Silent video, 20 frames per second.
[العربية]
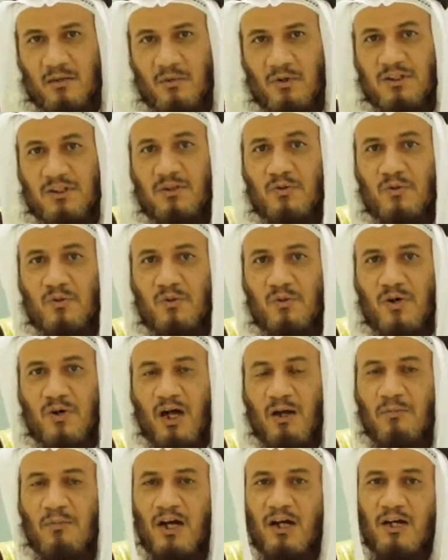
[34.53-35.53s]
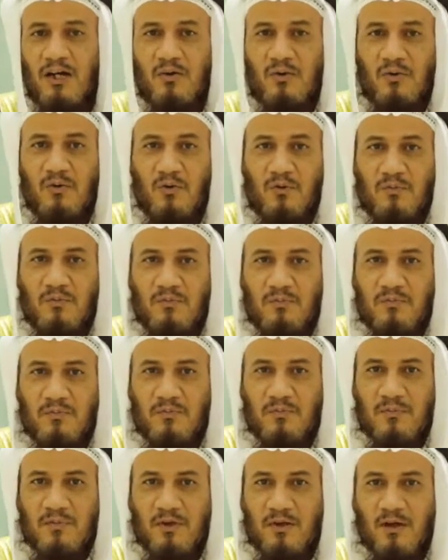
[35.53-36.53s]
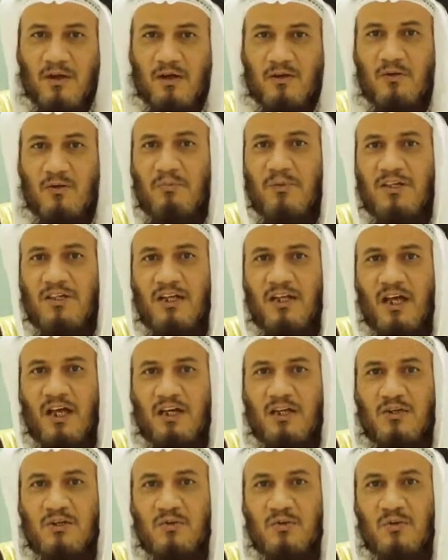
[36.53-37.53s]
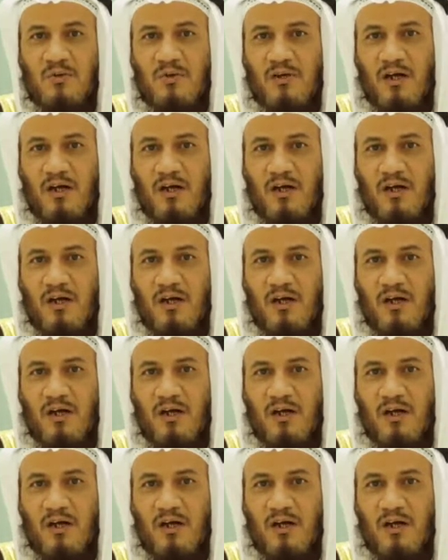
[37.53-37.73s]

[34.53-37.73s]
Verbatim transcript: وتدخل أعماق القلوب ثم تنعكس